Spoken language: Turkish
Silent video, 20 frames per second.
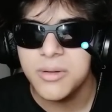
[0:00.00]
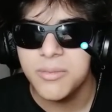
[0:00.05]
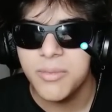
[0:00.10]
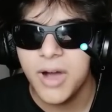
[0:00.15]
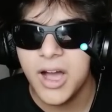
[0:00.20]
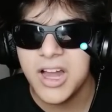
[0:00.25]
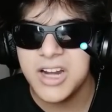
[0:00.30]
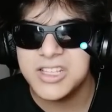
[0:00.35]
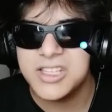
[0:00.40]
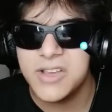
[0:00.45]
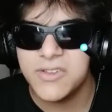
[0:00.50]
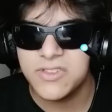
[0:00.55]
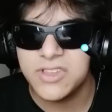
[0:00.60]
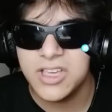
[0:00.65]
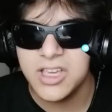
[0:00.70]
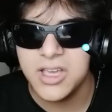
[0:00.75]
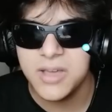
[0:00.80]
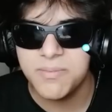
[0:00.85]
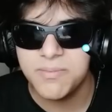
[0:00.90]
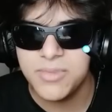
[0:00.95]
maalesef
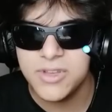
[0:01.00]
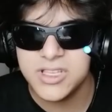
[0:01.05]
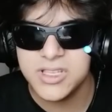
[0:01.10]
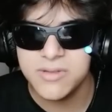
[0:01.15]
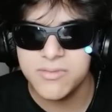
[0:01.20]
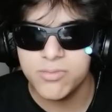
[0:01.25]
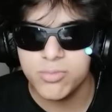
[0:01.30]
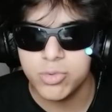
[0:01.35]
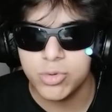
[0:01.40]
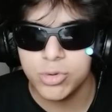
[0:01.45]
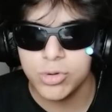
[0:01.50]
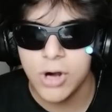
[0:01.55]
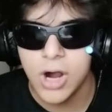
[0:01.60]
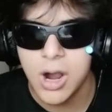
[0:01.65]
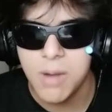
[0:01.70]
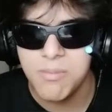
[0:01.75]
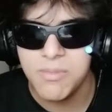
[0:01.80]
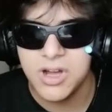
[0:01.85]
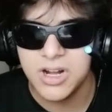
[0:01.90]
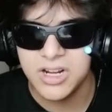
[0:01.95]
ki bizim bu
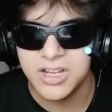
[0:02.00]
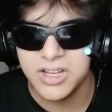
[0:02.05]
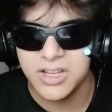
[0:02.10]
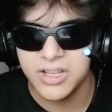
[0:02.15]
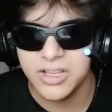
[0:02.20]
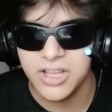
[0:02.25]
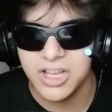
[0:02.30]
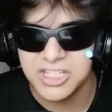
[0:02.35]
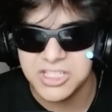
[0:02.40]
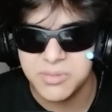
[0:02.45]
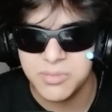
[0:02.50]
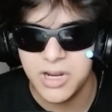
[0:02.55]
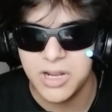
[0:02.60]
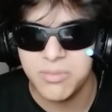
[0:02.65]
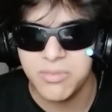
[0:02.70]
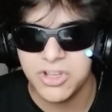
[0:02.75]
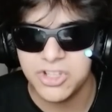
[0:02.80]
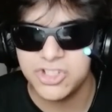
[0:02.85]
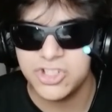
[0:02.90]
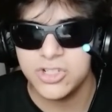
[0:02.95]
Amman'ı asimile
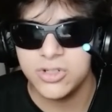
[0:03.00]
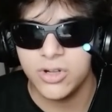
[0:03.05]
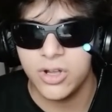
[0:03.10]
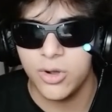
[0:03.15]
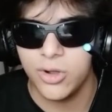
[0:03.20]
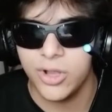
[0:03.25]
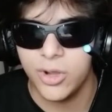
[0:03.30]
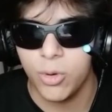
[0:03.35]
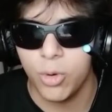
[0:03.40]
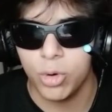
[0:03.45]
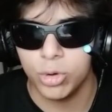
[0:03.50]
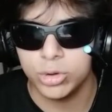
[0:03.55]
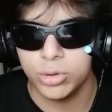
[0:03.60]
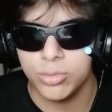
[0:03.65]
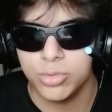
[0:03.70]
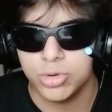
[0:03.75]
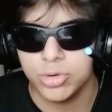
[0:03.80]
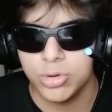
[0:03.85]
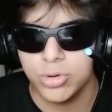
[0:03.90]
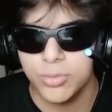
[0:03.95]
etmek için e,
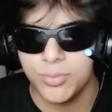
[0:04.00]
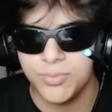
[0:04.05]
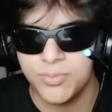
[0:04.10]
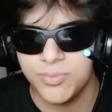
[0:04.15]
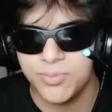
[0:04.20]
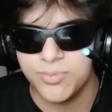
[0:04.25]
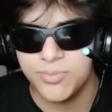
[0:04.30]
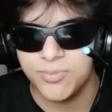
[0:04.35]
ordumuzu